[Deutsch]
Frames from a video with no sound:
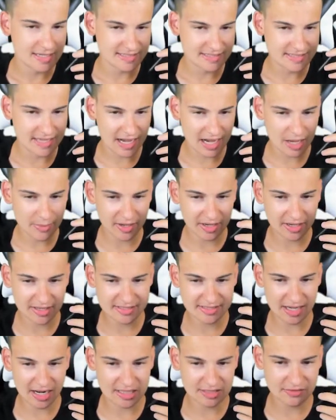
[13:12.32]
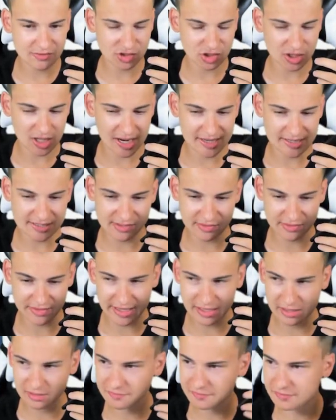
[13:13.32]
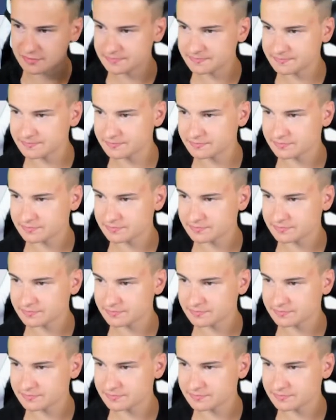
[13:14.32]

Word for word: sage mir eine Zahl zwischen 1 und 11.